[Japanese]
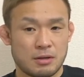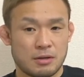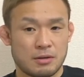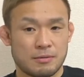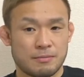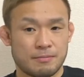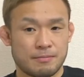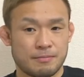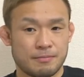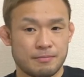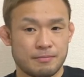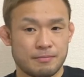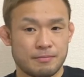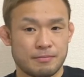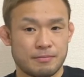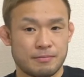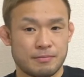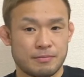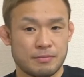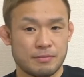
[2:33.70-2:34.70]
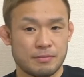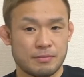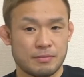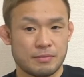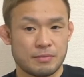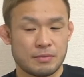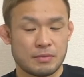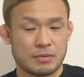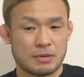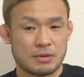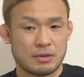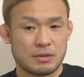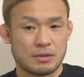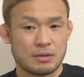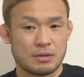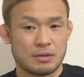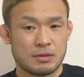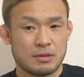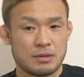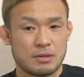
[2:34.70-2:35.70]
こう練習するみたいのは
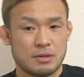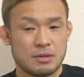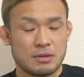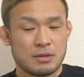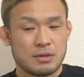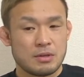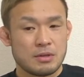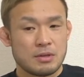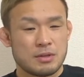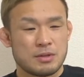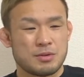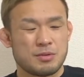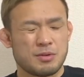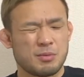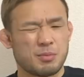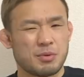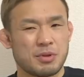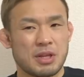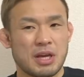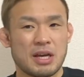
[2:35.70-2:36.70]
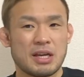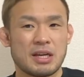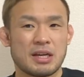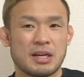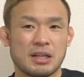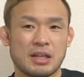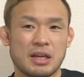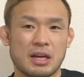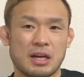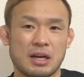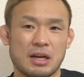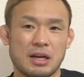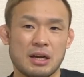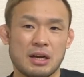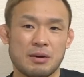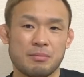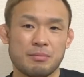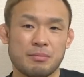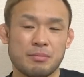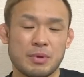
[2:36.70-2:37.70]
ないんですか。それもないか
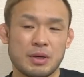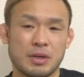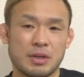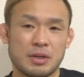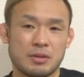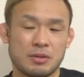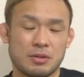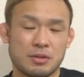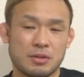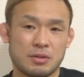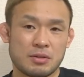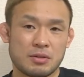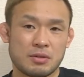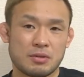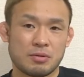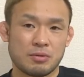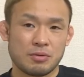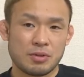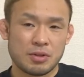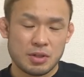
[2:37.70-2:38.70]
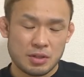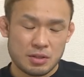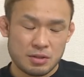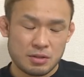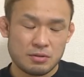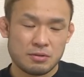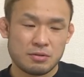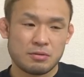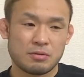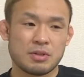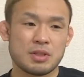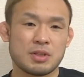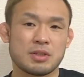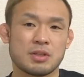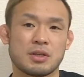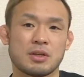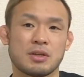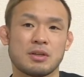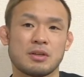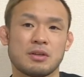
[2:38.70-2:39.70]
な。えー、本当に動きづらいから。とにかく動き
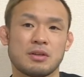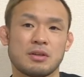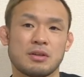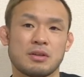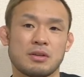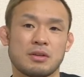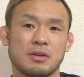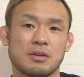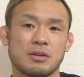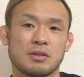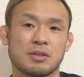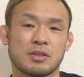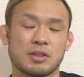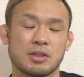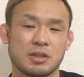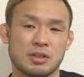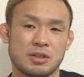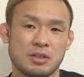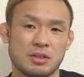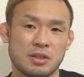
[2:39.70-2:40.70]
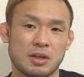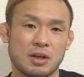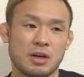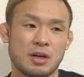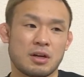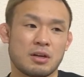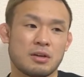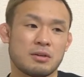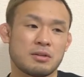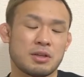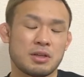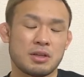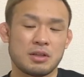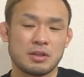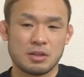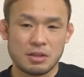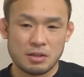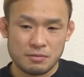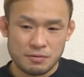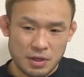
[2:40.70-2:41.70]
づらいし、なんか
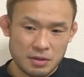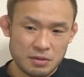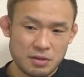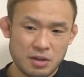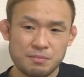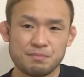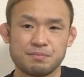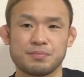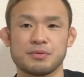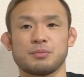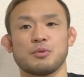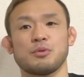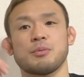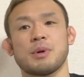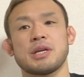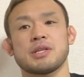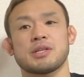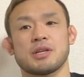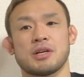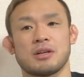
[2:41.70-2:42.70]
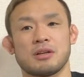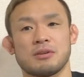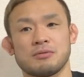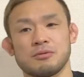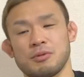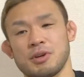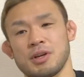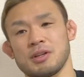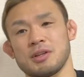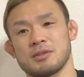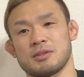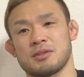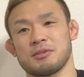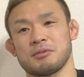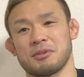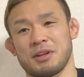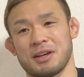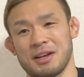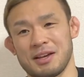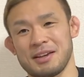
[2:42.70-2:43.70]
筋的ファウルカップも毎日洗うの嫌なんです
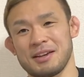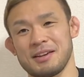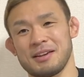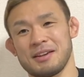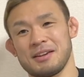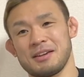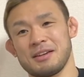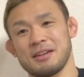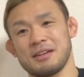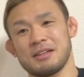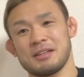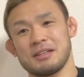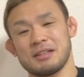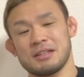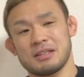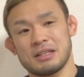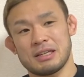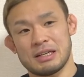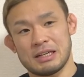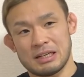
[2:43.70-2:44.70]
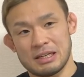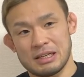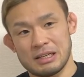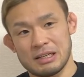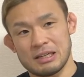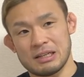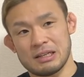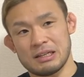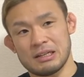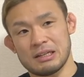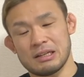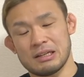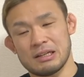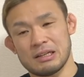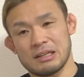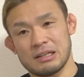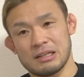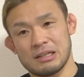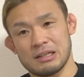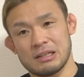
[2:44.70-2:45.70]
よね。ああ。